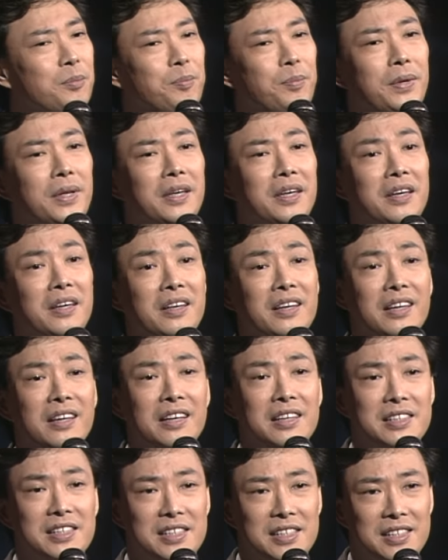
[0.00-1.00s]
彼
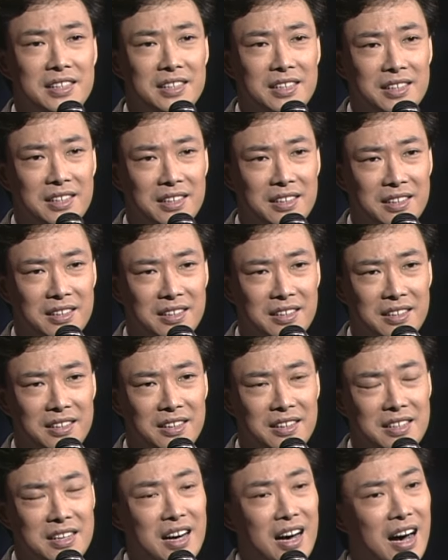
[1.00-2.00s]
此
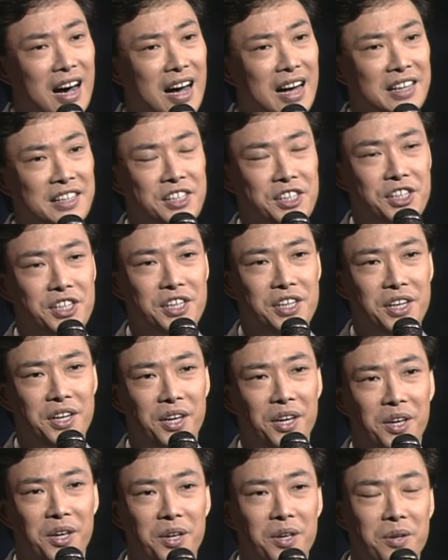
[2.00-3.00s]
含情
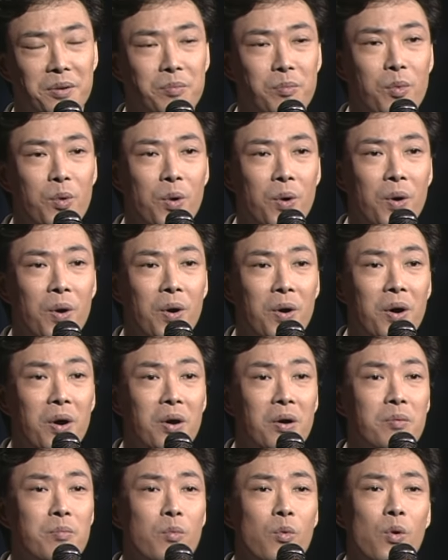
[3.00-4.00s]

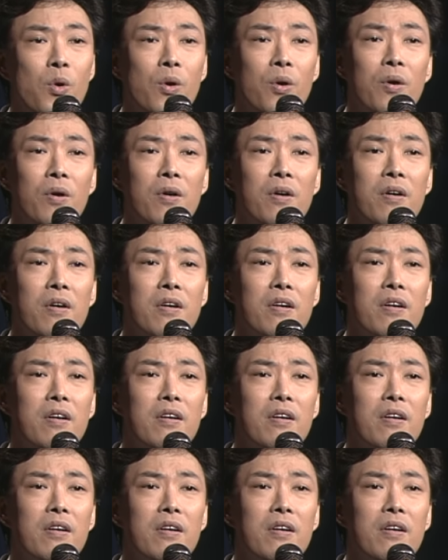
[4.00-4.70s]
脉脉，